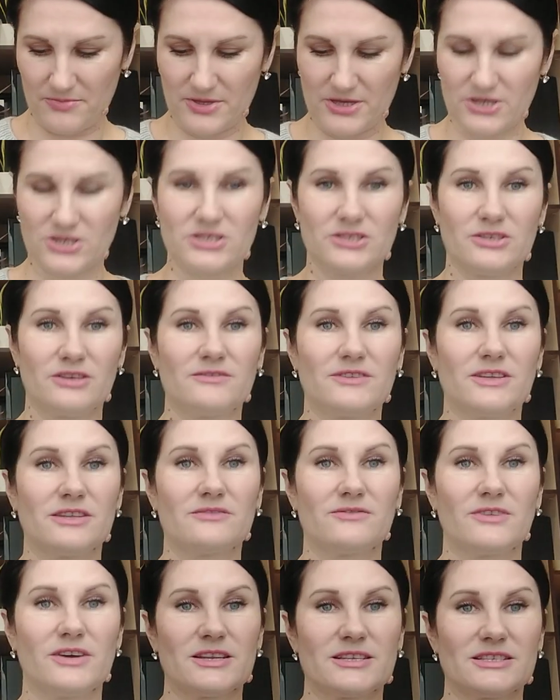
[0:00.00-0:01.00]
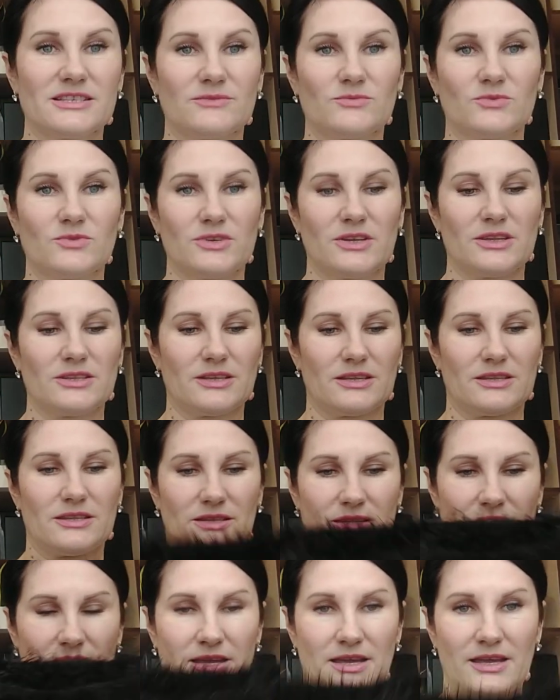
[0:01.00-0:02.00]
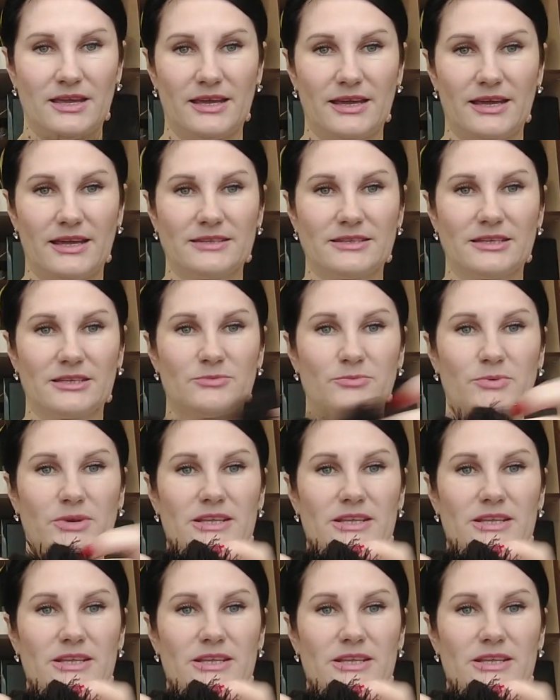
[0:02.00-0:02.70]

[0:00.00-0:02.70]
перешла в январь со мной этот, этот